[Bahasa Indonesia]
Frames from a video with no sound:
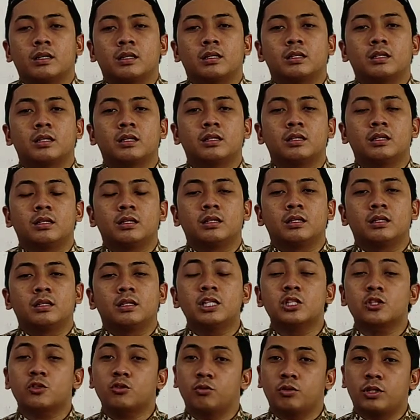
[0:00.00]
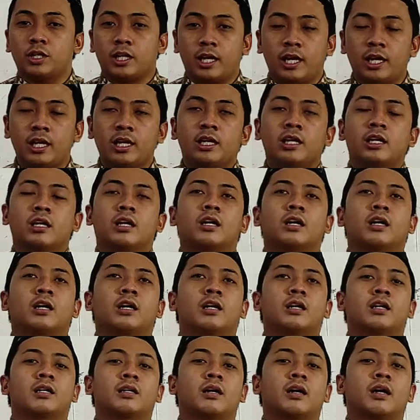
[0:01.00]
uh, this today
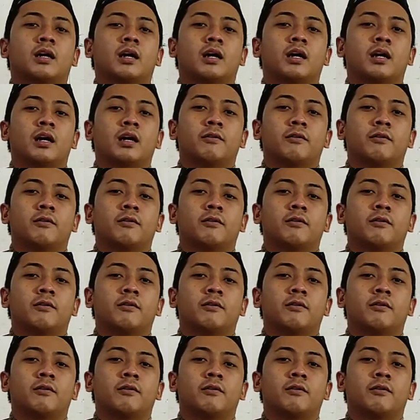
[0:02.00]
uh,